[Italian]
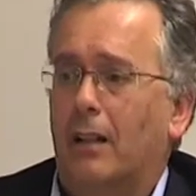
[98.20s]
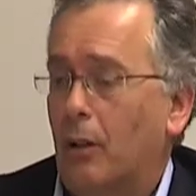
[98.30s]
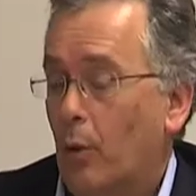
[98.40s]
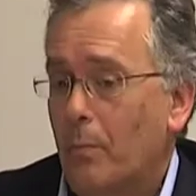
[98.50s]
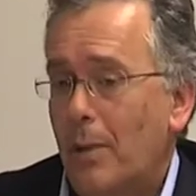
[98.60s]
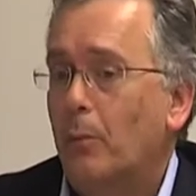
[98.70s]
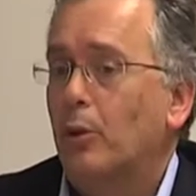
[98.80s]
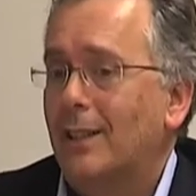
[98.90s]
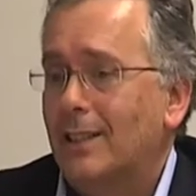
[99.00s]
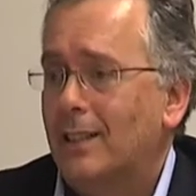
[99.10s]
lo,
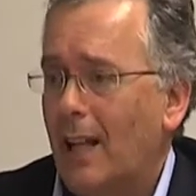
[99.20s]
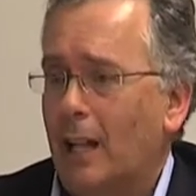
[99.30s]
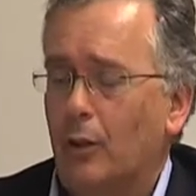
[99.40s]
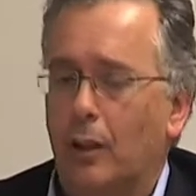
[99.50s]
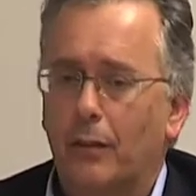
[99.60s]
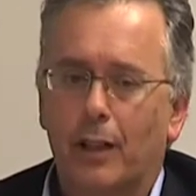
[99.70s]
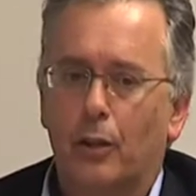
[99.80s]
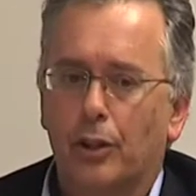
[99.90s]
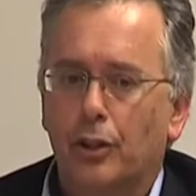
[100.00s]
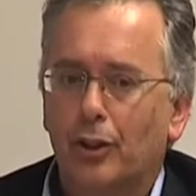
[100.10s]
abbiamo testato a
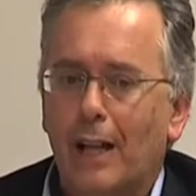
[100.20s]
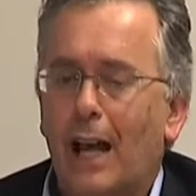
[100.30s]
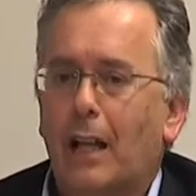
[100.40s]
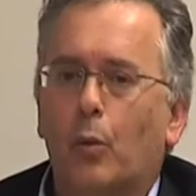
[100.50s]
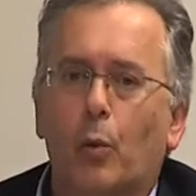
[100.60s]
livello regionale,